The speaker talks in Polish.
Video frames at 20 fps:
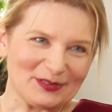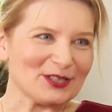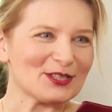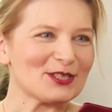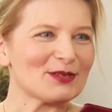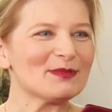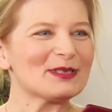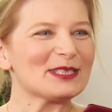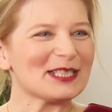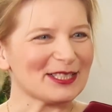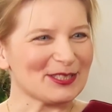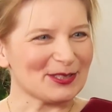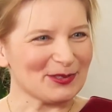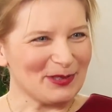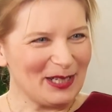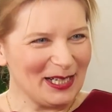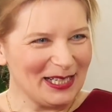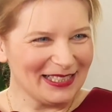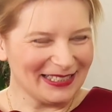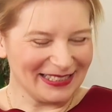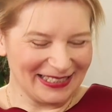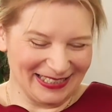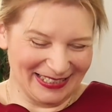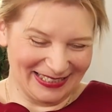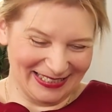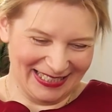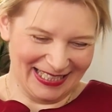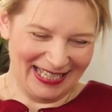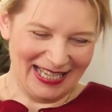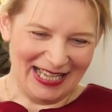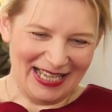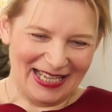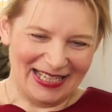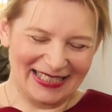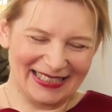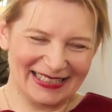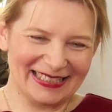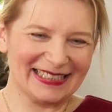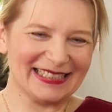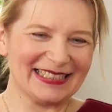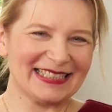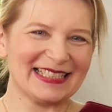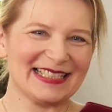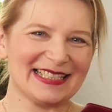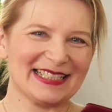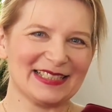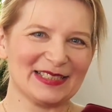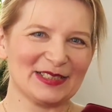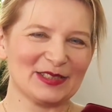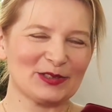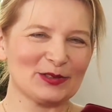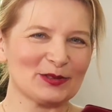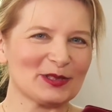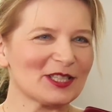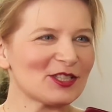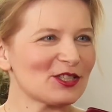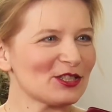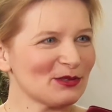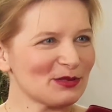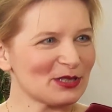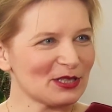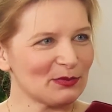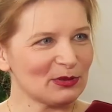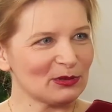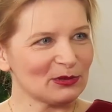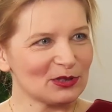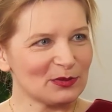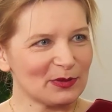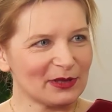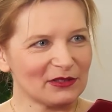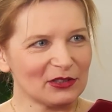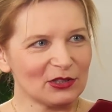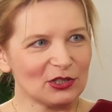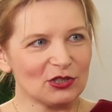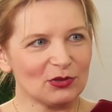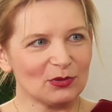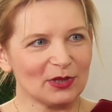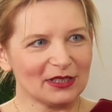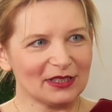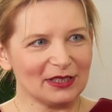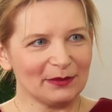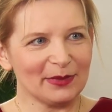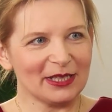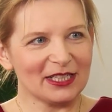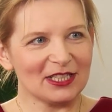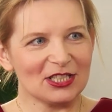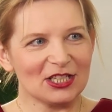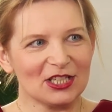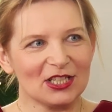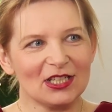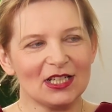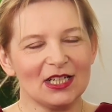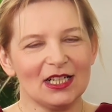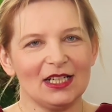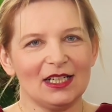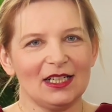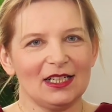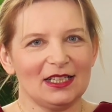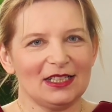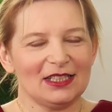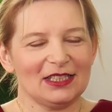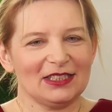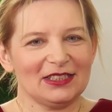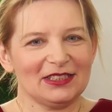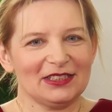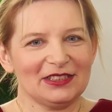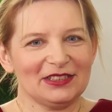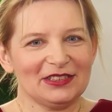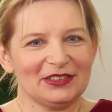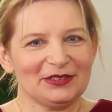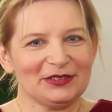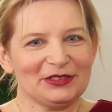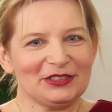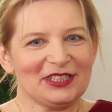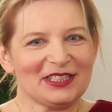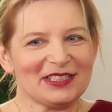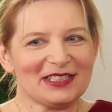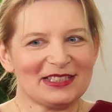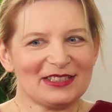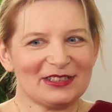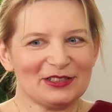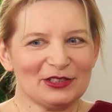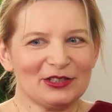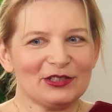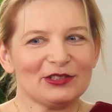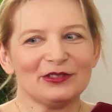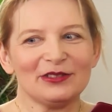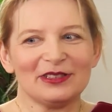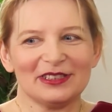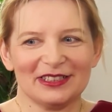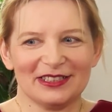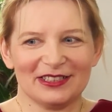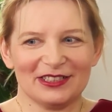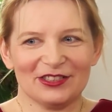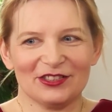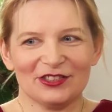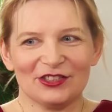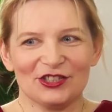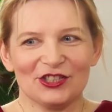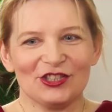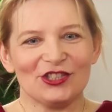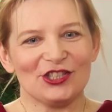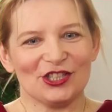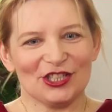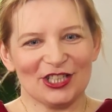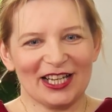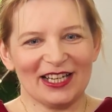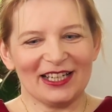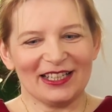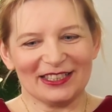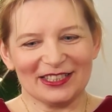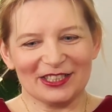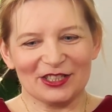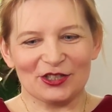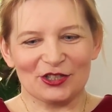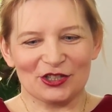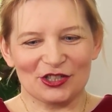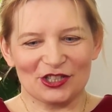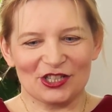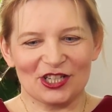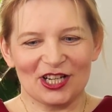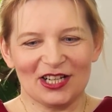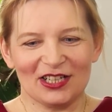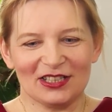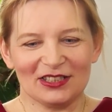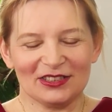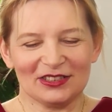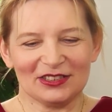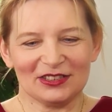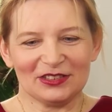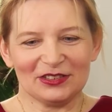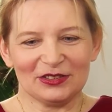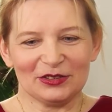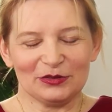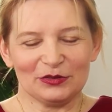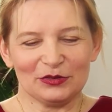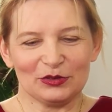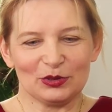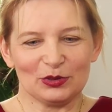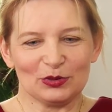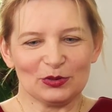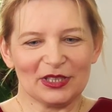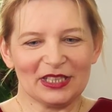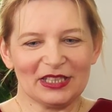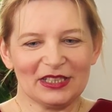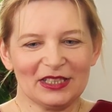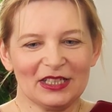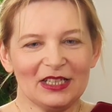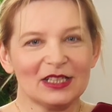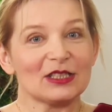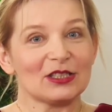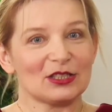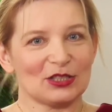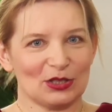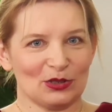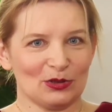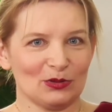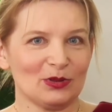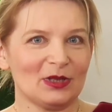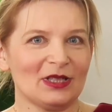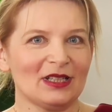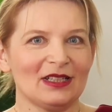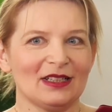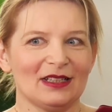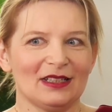Osoby seksualne, e, które żyją z niepełnosprawnością, jak najbardziej e, jest to e, dziedzina ich życia, w której chcą